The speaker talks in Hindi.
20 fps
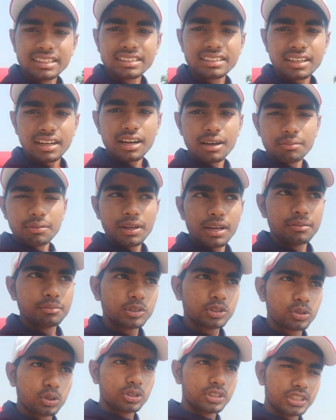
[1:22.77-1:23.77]
गाइस अभी हम
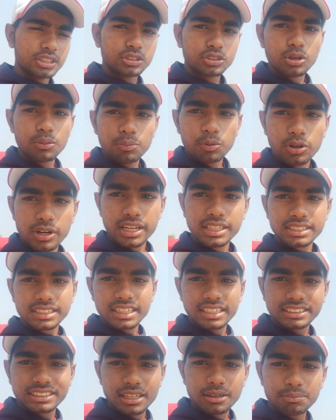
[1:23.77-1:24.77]
सोदीसोपुर
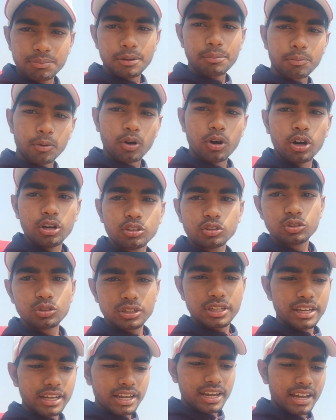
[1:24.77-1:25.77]
स्टेशन पे पहुंच
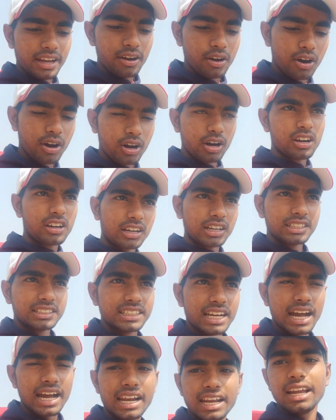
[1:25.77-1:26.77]
चुके हैं और
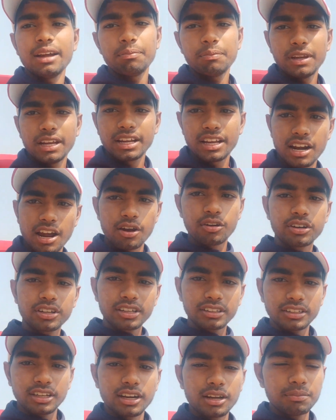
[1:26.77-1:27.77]
जा रहे हैं अपने ग्राउंड
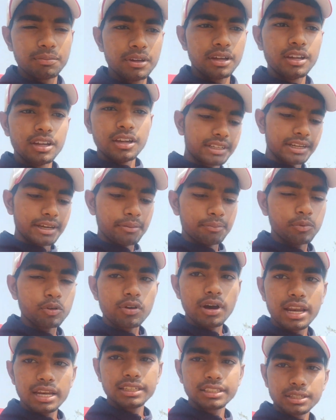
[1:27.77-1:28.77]
की तरफ टेम्पू
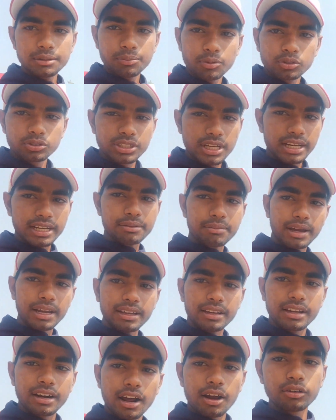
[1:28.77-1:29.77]
वाले से पूछा कि भाई
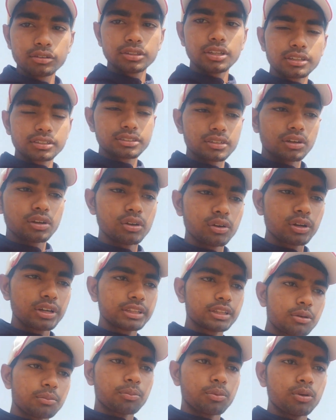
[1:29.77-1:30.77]
ग्राउंड तक चलोगे
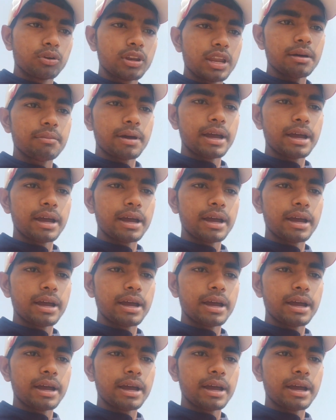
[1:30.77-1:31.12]
तो बोला